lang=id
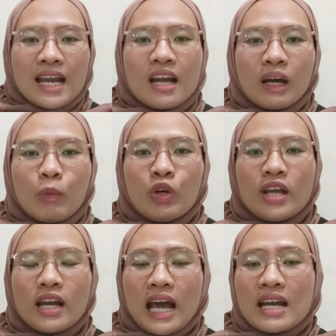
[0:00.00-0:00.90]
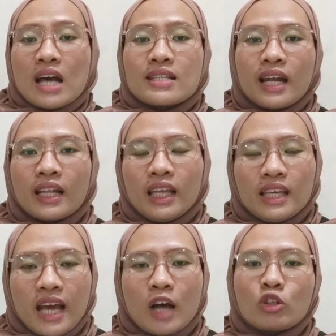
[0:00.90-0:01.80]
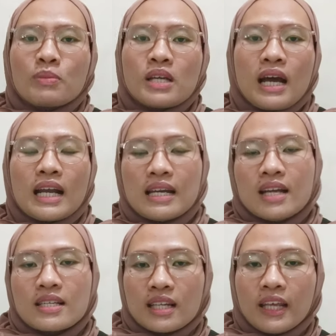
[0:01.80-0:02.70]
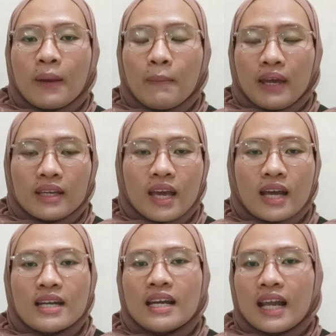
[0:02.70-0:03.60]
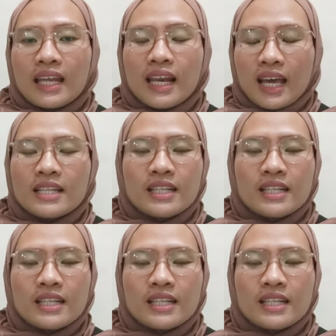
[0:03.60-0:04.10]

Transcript: dan kemudian ada slidingnya atau misalkan ada sling bag-nya dan lain-lain.